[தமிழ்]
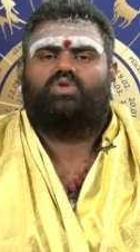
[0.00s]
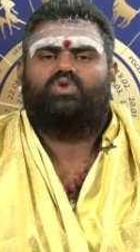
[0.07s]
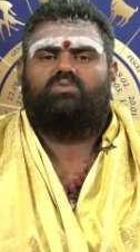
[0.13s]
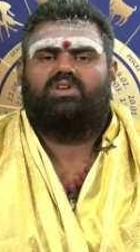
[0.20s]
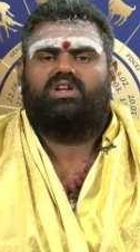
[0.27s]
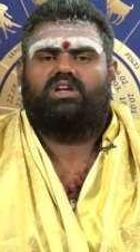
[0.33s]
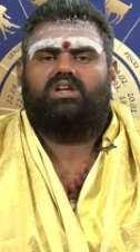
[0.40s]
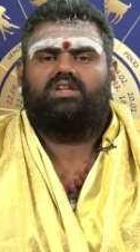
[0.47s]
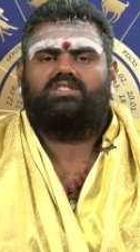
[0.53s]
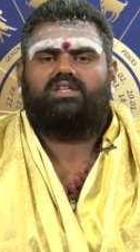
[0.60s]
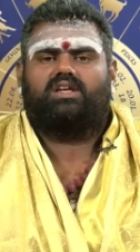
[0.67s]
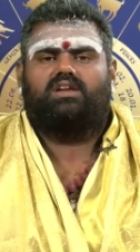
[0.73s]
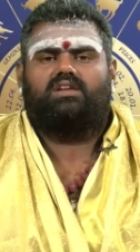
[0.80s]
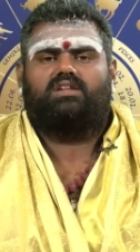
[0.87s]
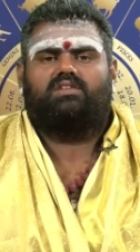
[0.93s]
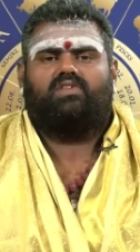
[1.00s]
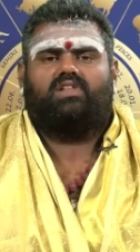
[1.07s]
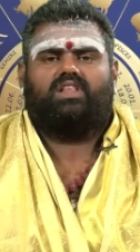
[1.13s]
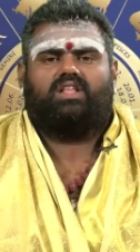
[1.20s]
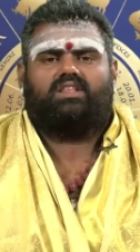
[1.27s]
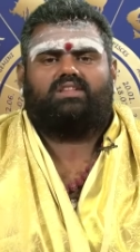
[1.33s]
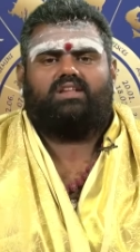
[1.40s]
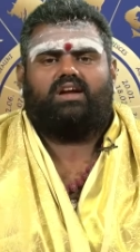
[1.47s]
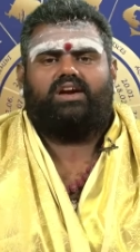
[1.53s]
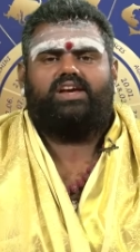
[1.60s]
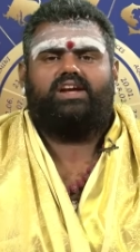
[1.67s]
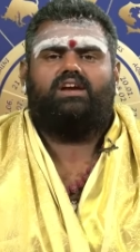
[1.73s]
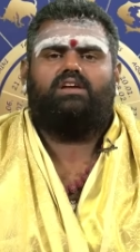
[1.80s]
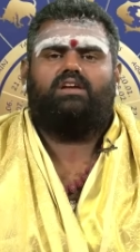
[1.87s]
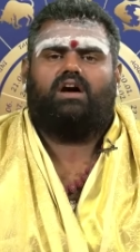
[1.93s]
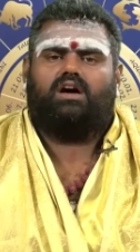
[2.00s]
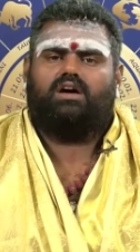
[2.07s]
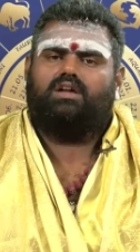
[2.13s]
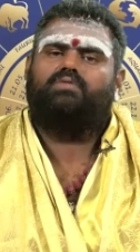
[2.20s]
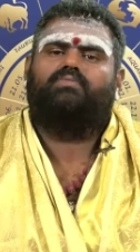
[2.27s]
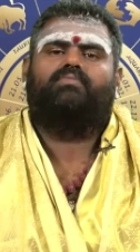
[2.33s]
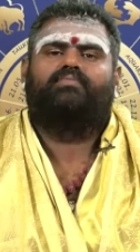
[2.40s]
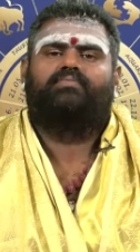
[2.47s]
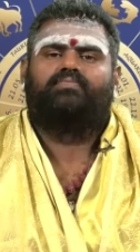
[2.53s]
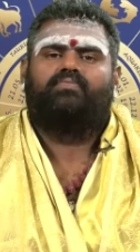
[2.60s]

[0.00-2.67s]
சுப நிகழ்ச்சிகளில் இருந்து வந்த தடைகள் அகலும்